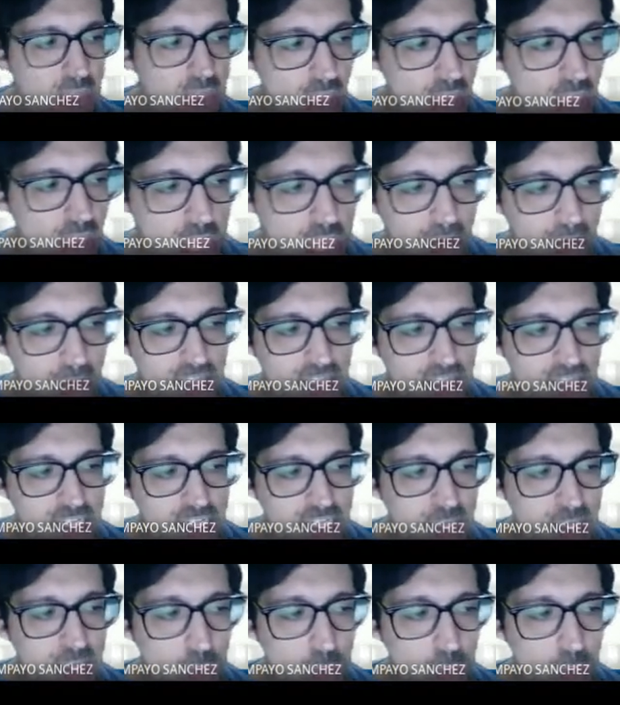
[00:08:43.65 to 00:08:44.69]
que va desde
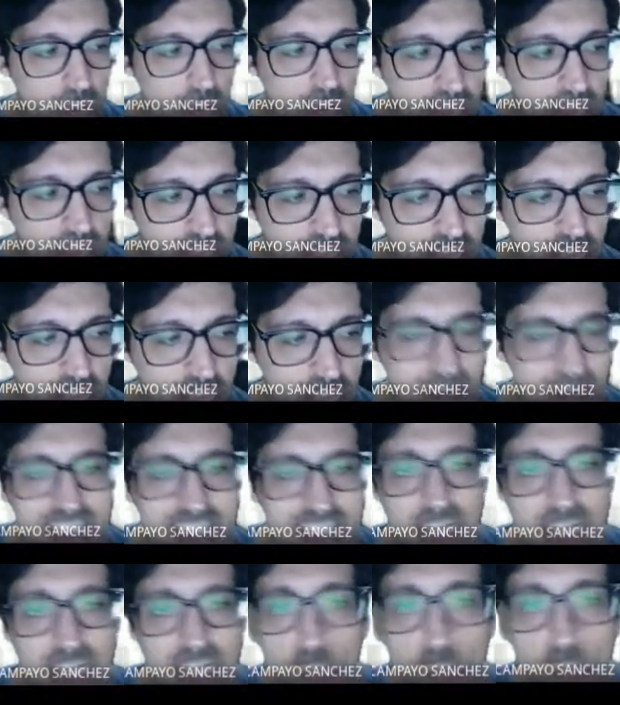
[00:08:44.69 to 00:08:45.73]
muy negativa hasta
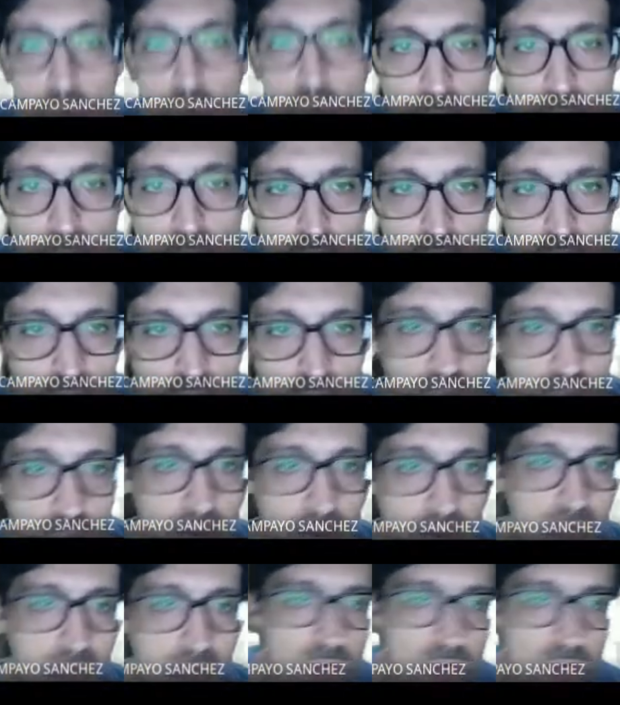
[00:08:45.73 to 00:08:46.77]
muy positiva.
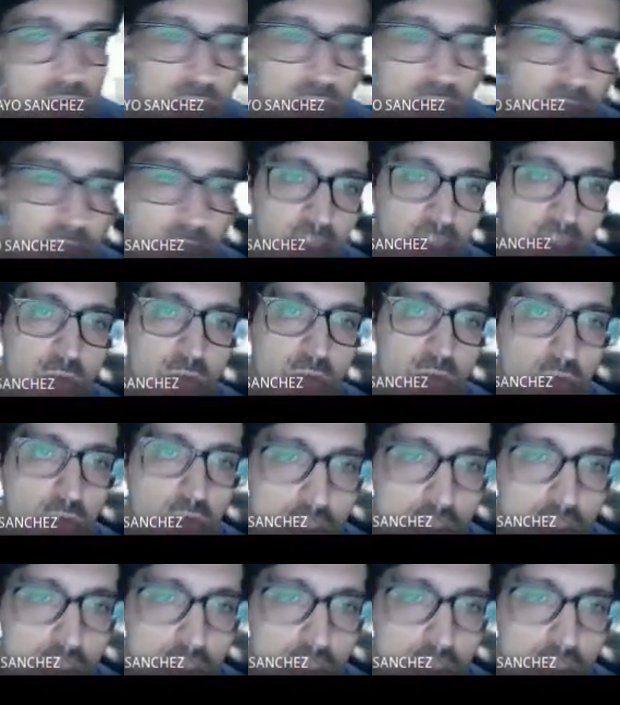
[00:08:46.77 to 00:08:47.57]
Realmente uno es